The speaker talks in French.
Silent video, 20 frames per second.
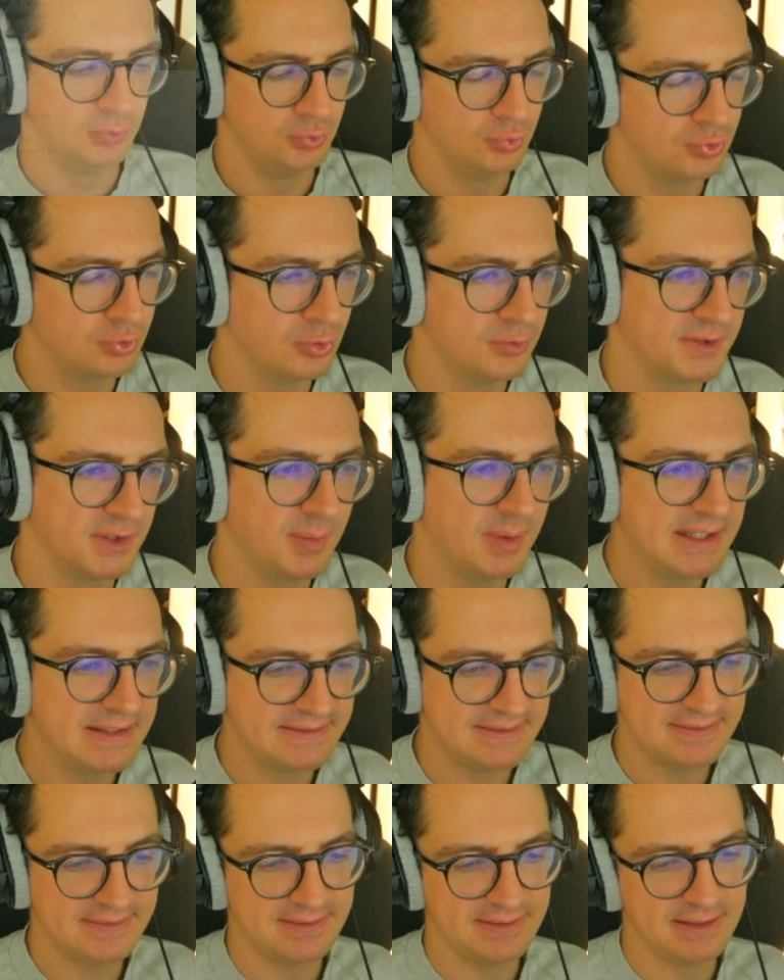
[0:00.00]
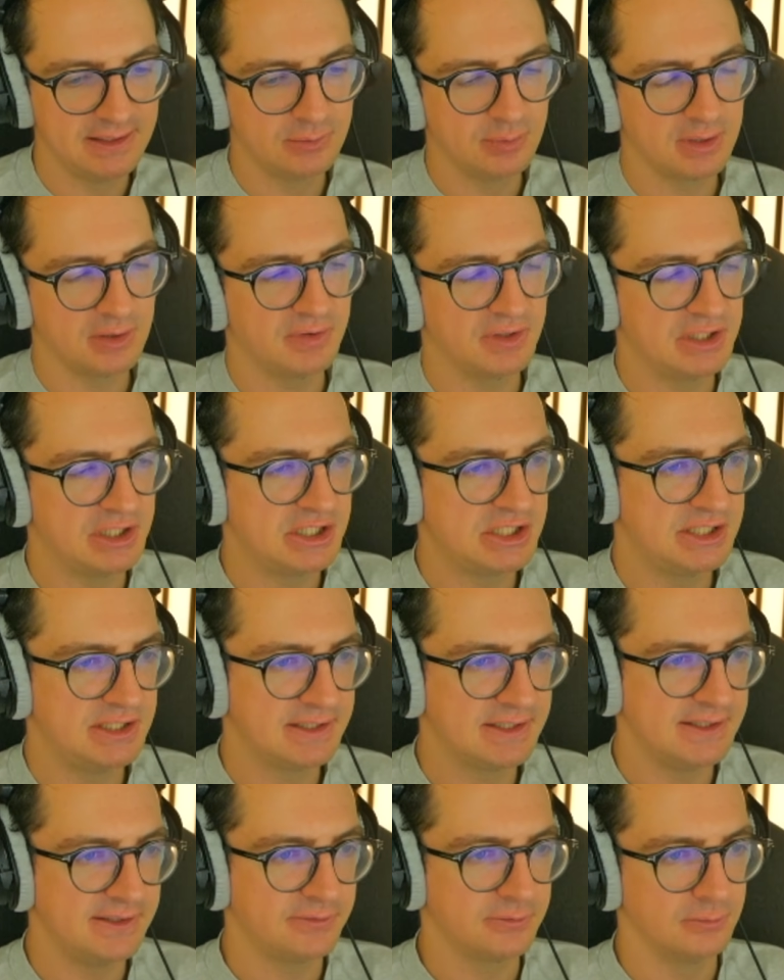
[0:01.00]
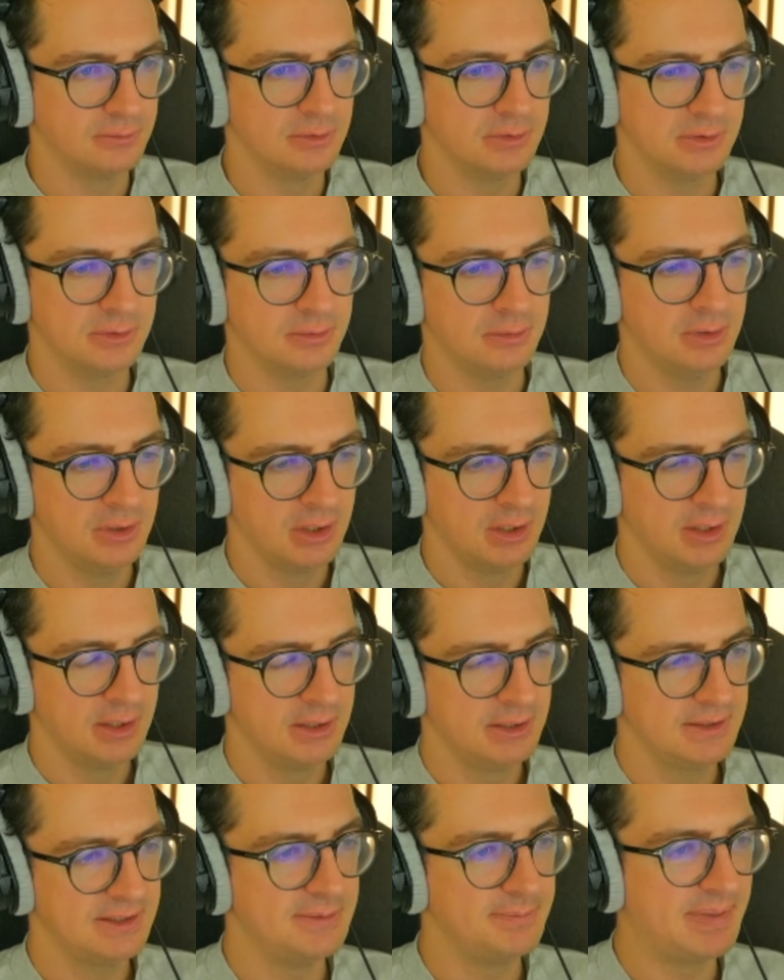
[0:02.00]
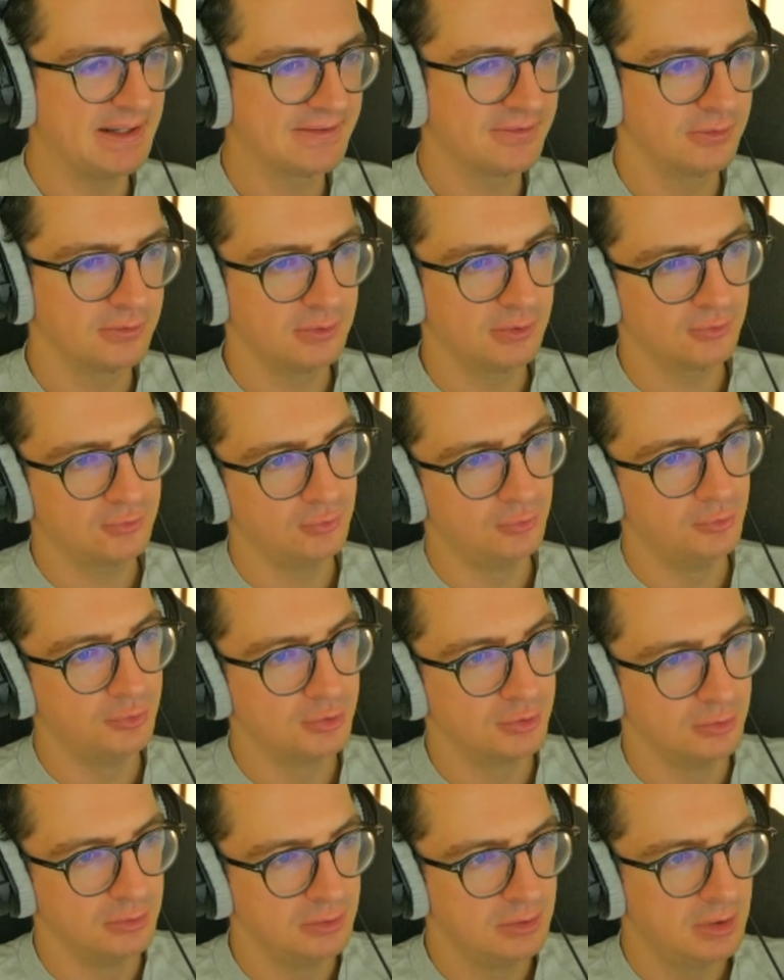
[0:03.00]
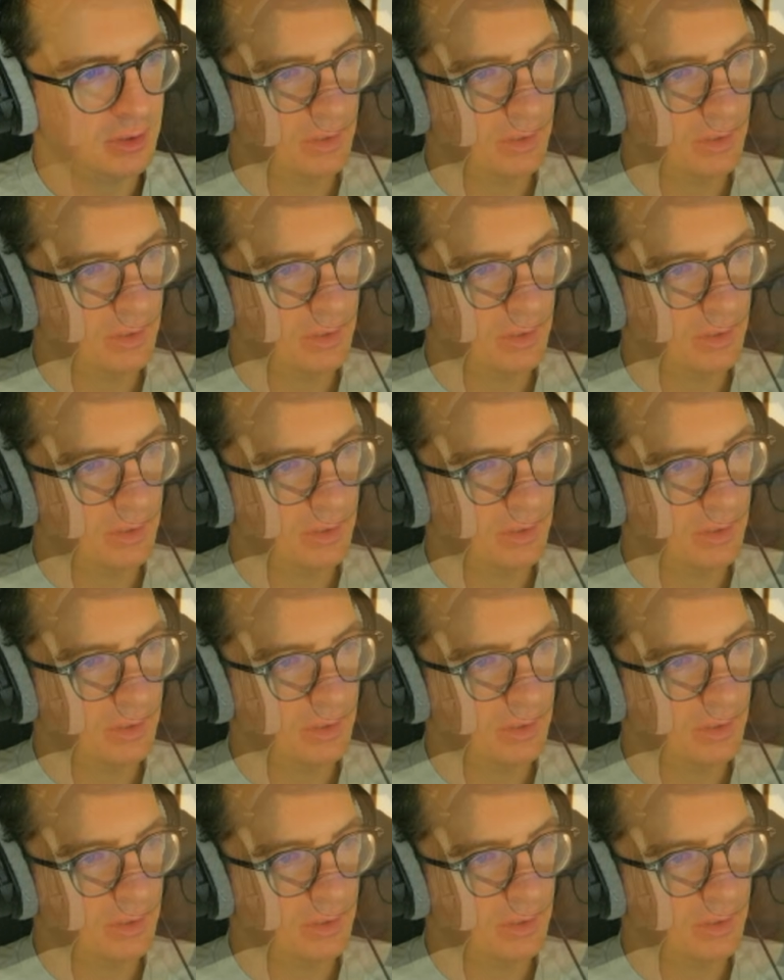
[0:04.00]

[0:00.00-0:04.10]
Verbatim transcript: me doute que ça doit exister. Il doit y avoir des cheats qui sont. Euh, qui passent encore sur le jeu.